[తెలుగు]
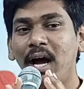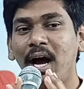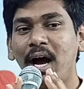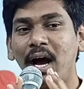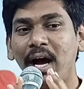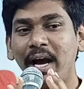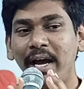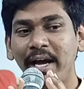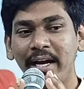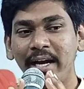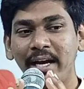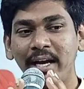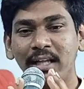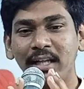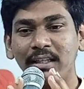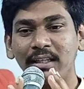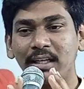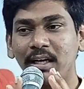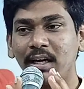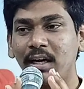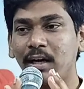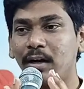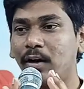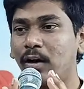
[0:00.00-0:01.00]
ఆయన
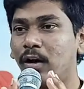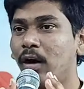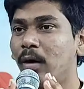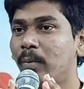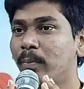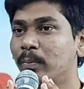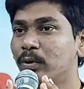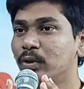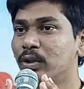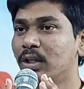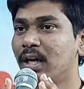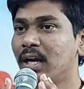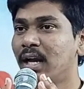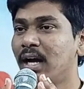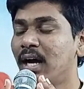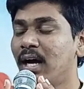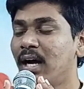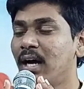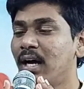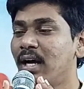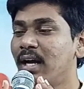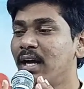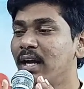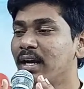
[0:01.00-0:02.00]
తన కాపుదల
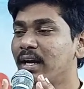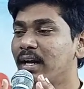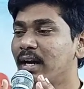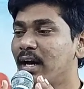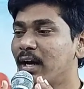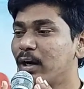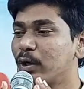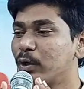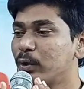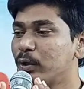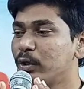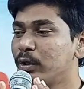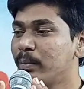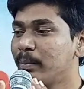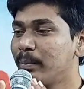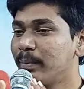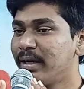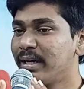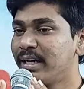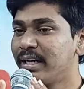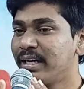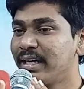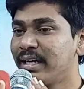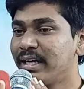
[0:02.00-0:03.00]
నాకు
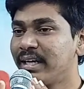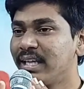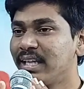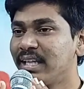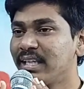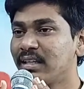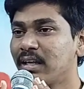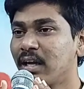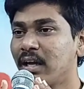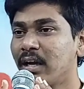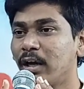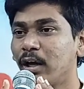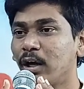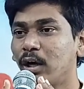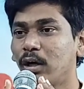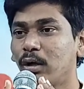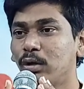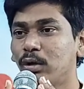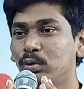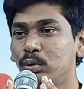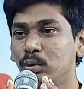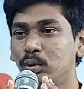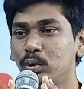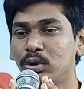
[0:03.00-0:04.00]
ఇమ్మని తన యొక్క
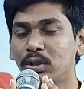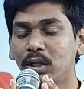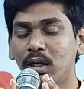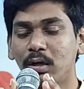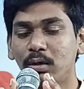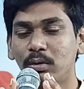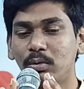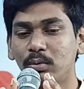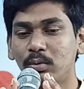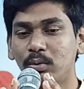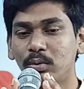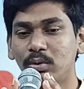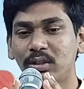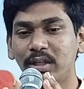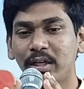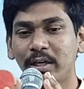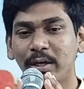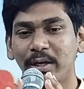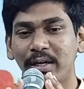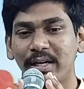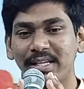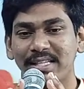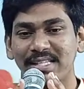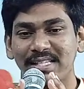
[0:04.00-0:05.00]
దూతలకు తన
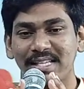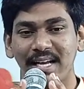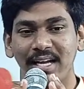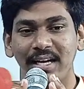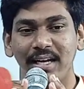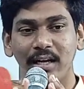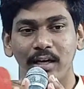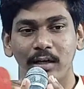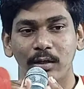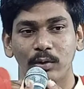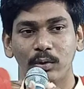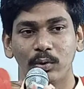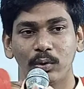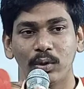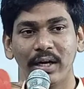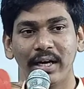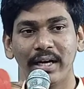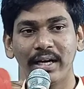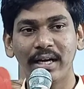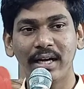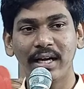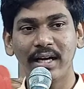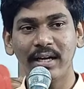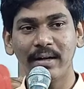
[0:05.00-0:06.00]
యొక్క సేనలకు
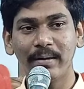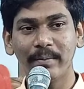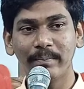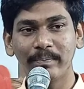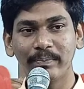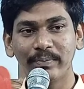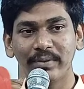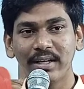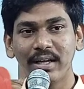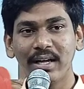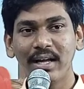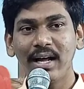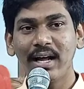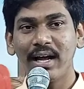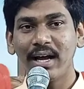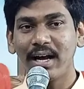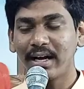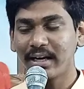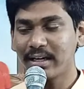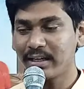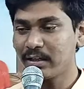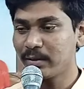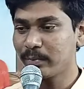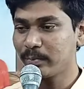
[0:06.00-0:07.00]
ఆయన
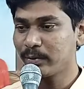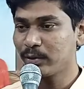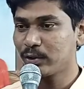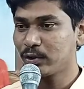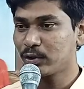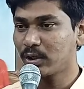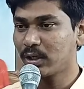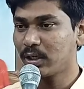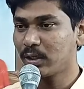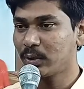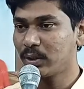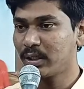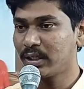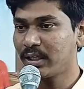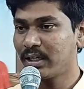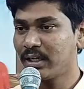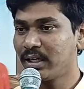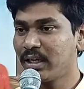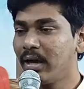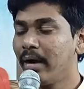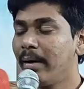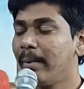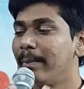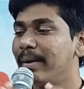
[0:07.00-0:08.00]
ఆజ్ఞాపించాడు అని
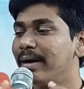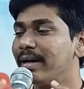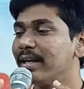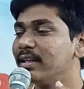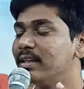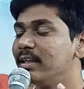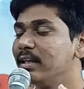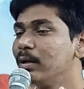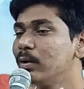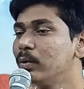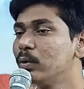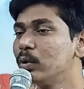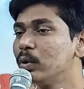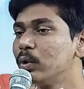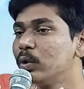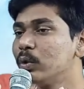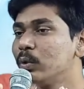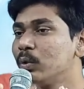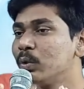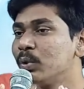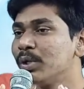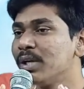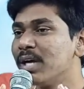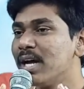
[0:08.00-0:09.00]
మన దేవుడు
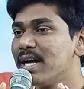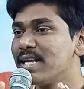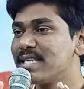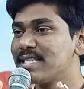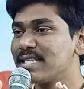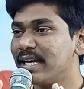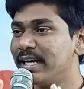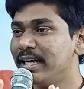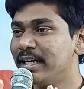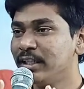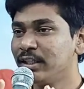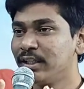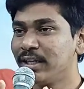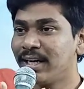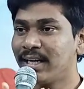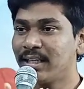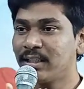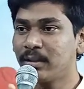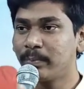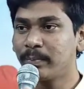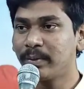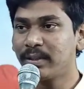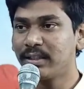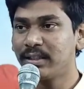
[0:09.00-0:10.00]

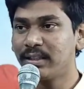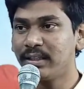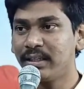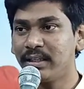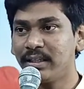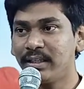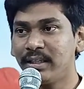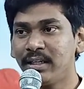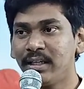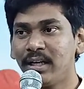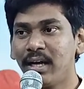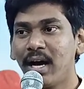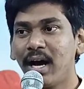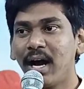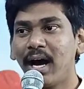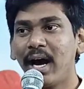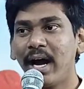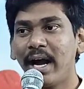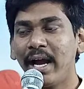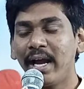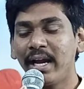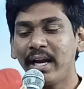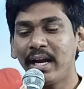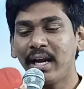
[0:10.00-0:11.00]
సైన్యాధిపతి
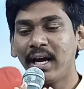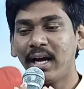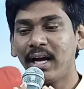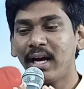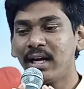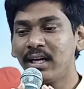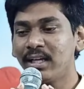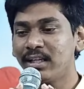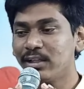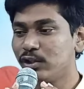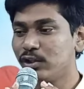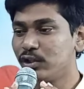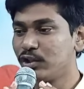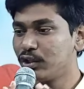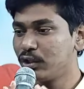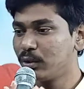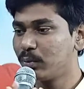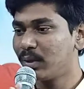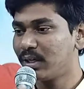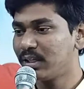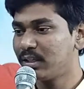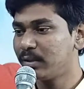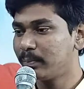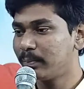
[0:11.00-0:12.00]
ఆయన
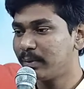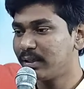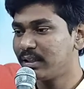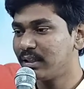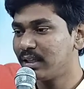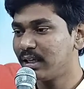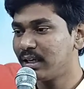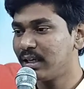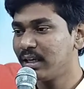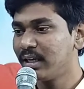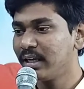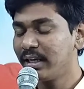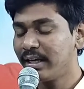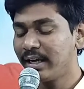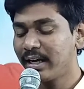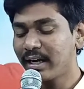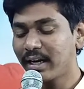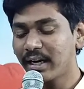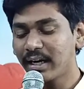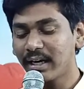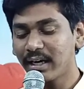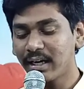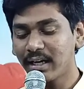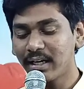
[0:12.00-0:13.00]
జీవాధిపతి
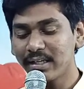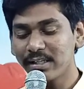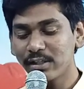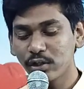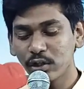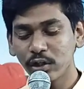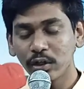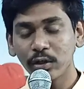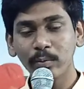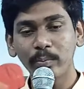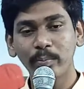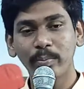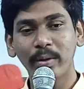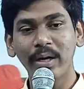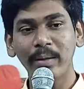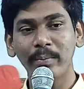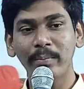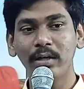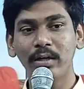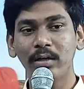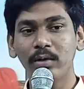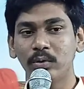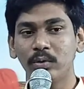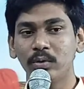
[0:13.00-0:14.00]
ఇక్కడ
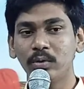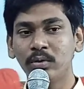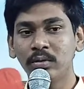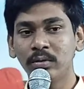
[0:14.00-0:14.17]
జెరుబాబేలు